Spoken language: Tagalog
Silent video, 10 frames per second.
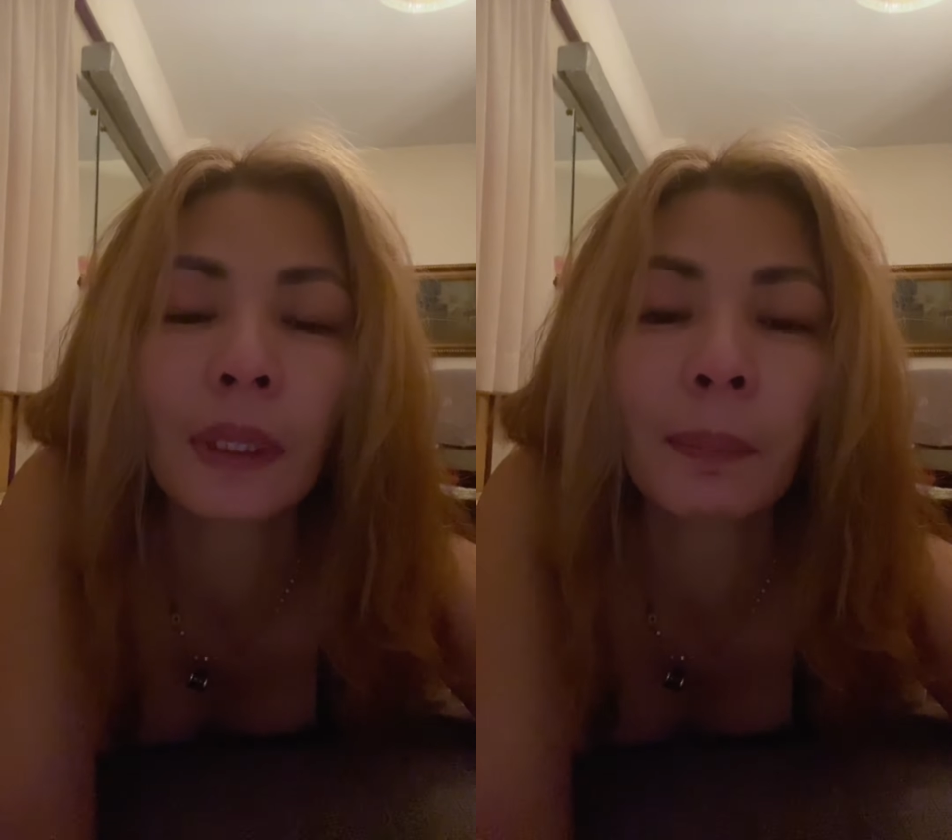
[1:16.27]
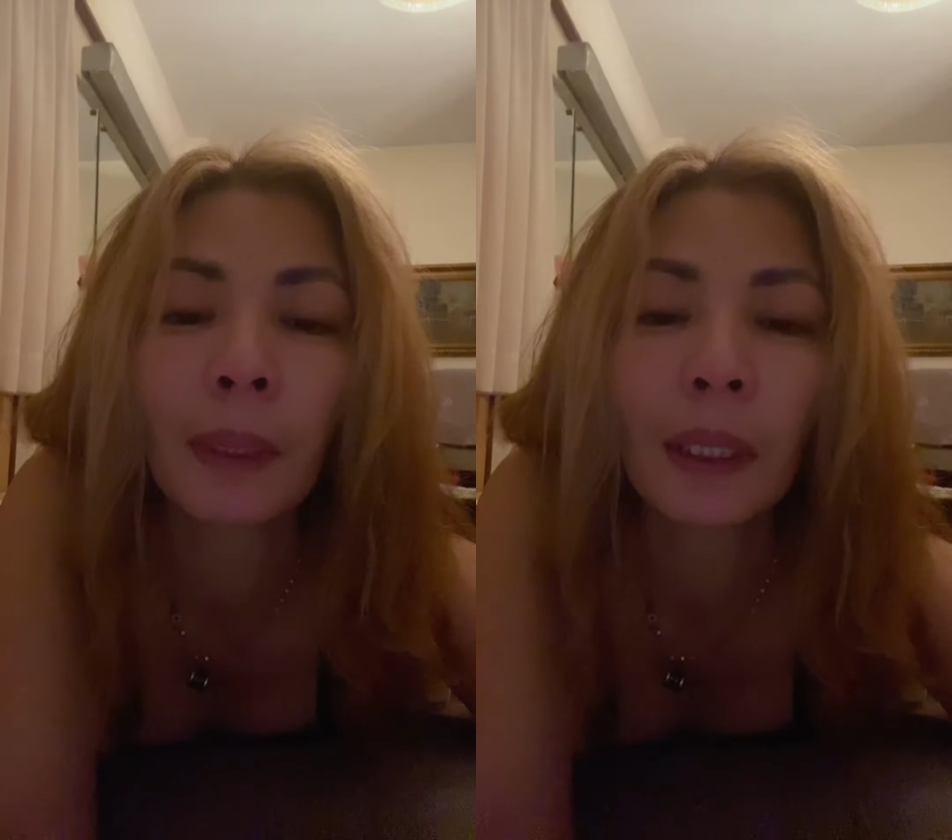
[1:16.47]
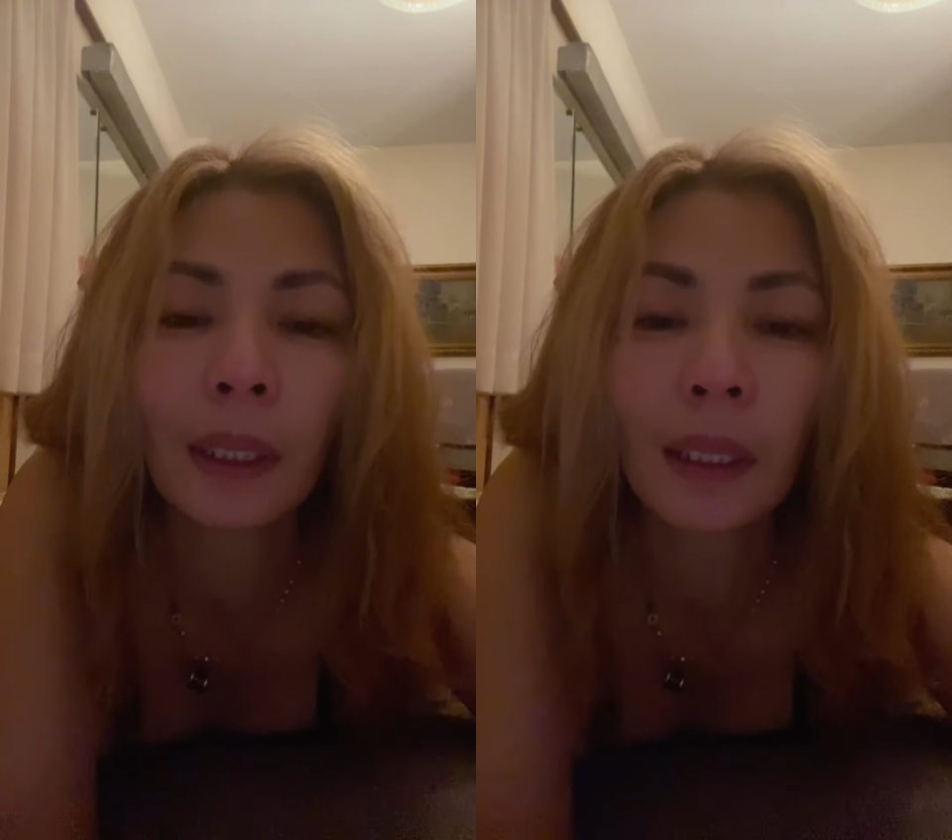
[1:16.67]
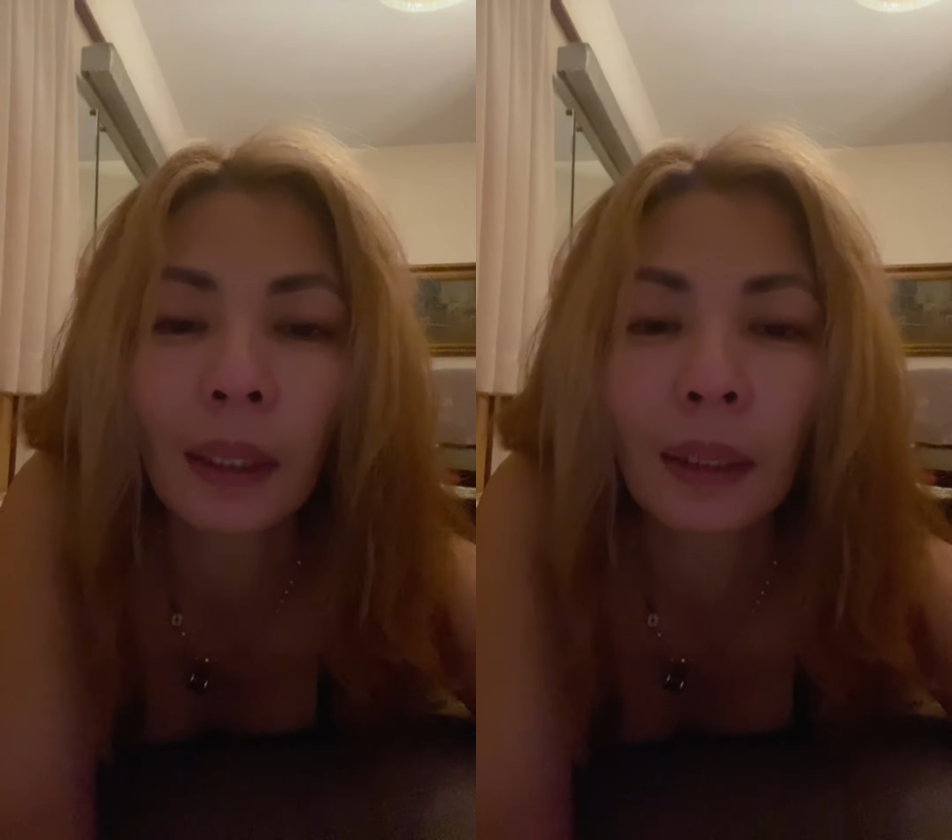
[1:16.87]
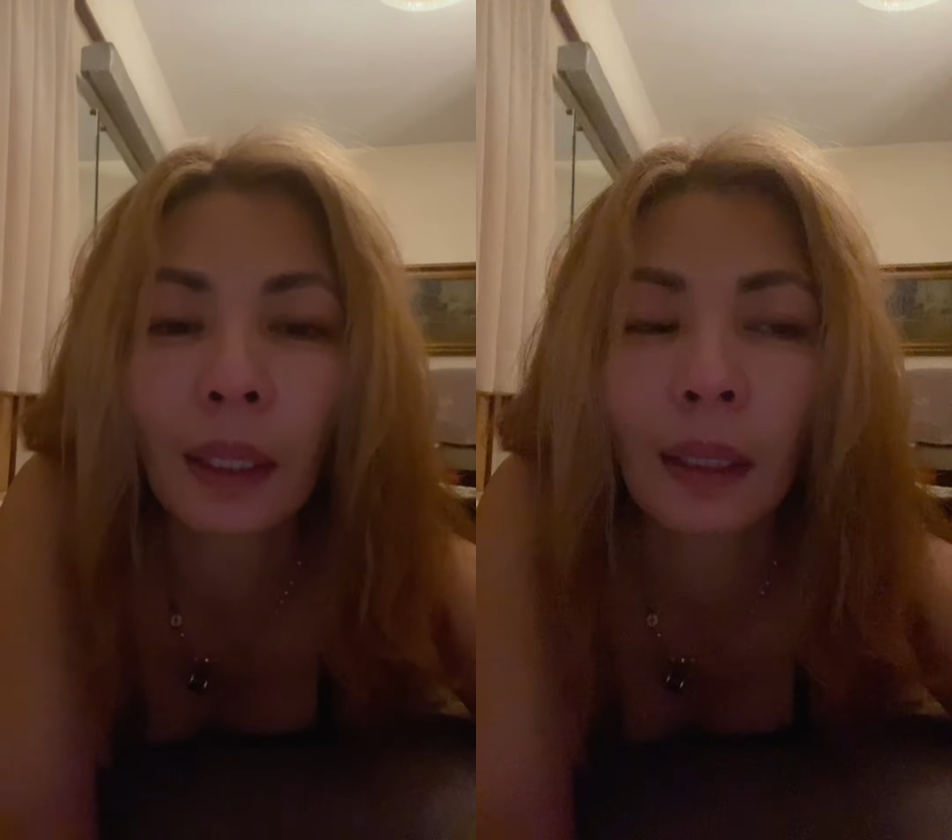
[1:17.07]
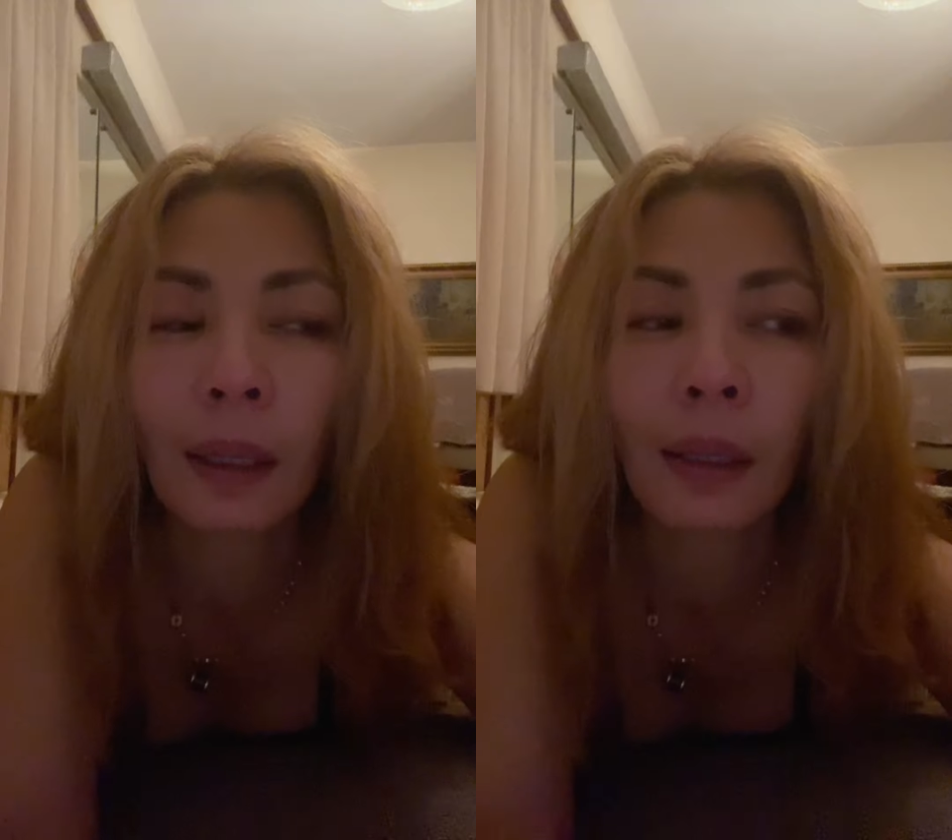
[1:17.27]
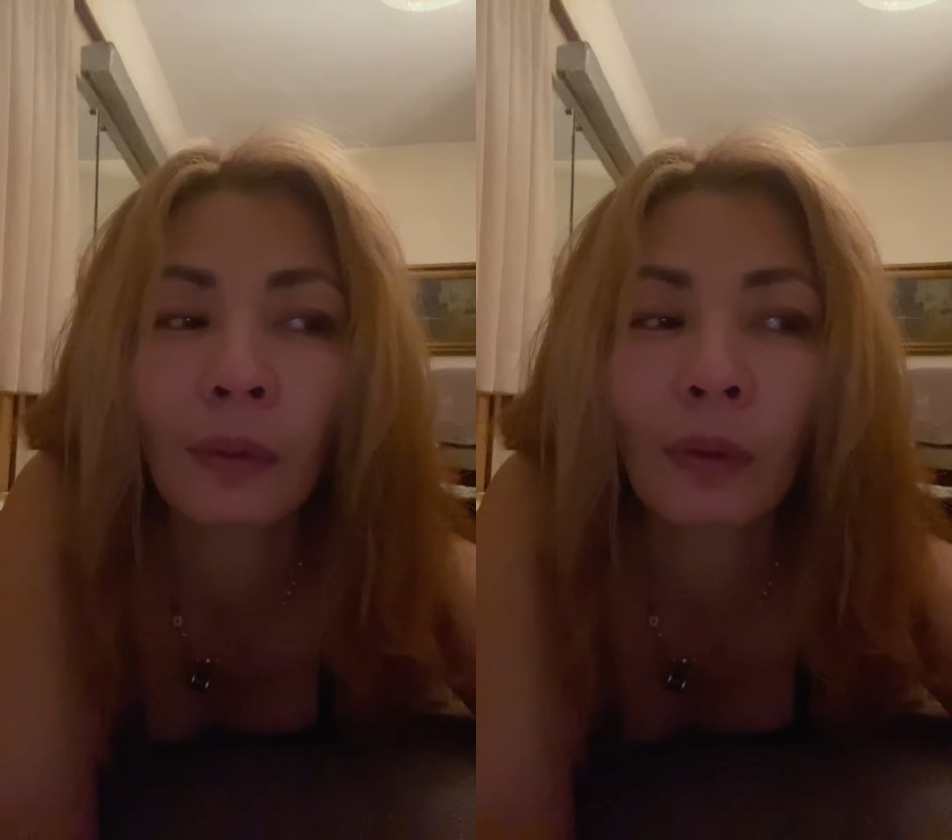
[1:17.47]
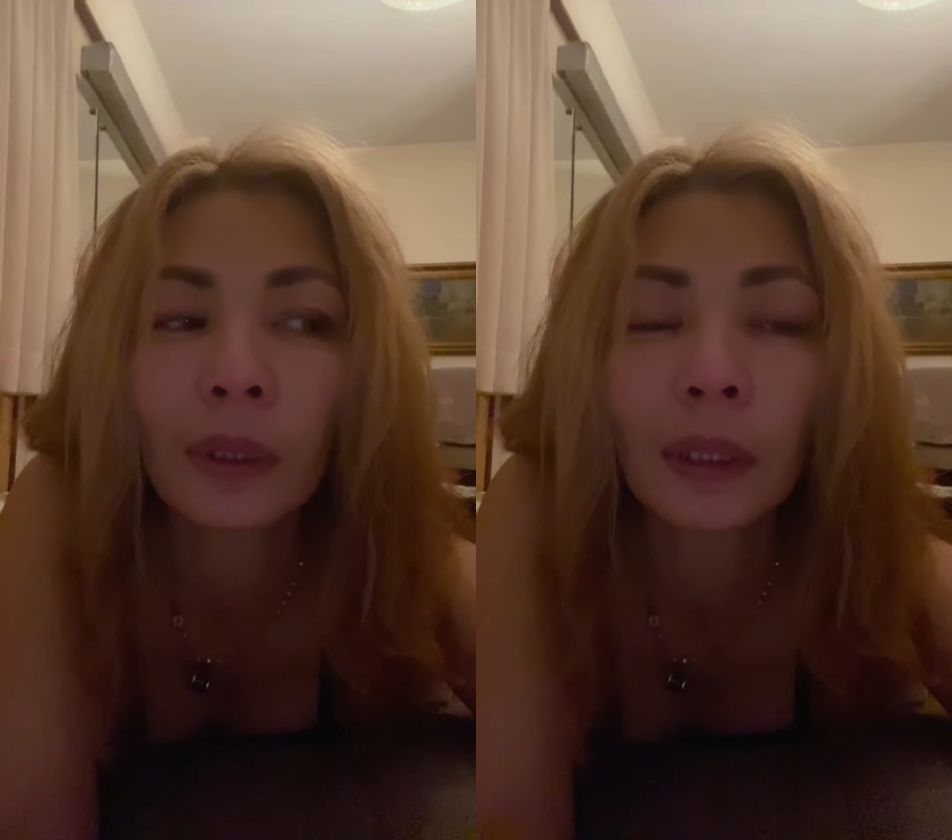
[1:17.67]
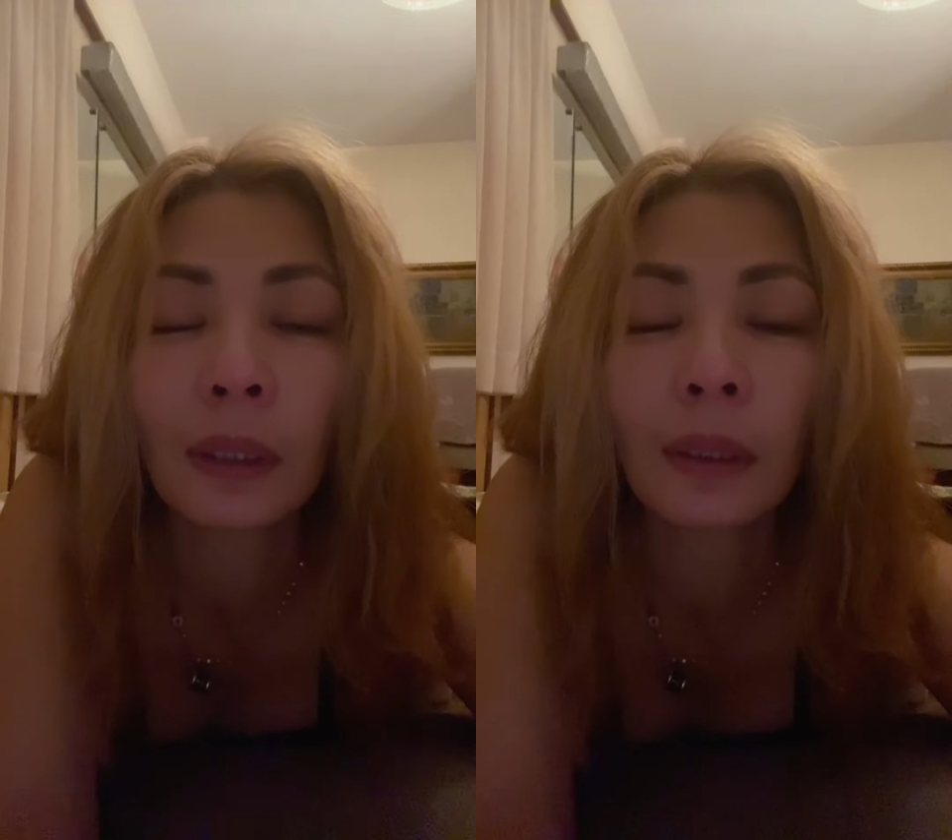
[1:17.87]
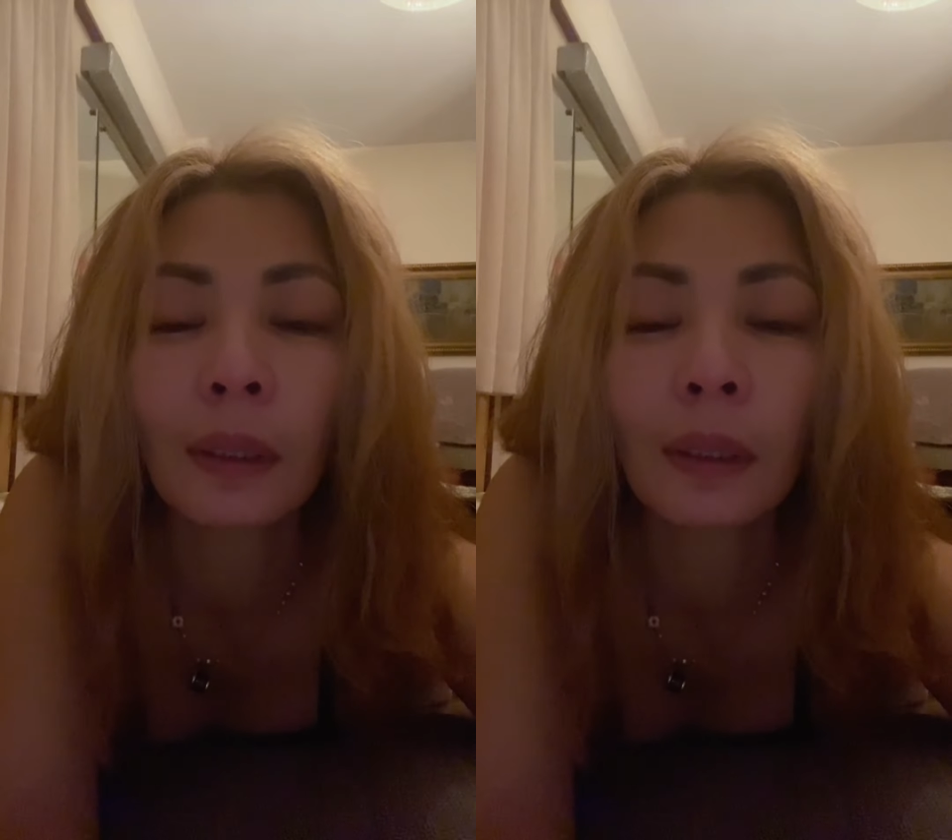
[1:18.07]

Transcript: Maiiyak talaga kayo kasi